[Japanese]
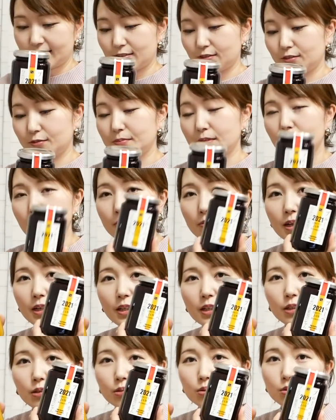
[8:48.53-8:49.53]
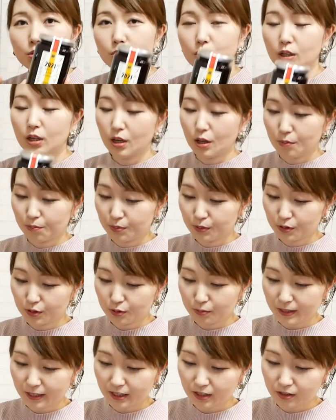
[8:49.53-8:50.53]
かこのマーマレードと
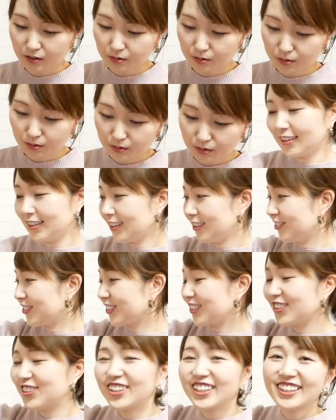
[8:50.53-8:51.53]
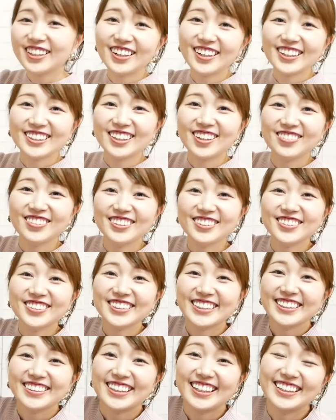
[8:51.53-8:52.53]
ブルーベリーともうどれから食べよ
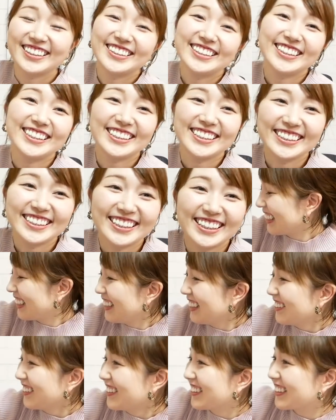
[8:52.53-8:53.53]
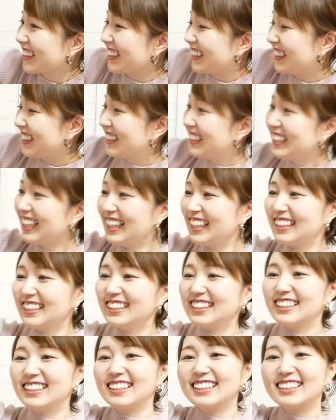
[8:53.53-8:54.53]
うっていう感じよっ
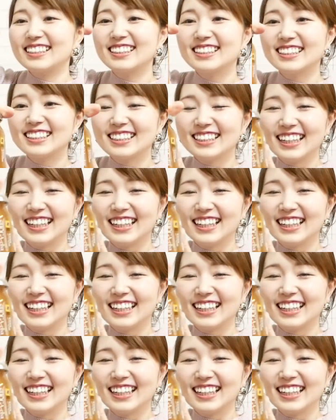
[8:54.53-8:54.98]
じゃんこち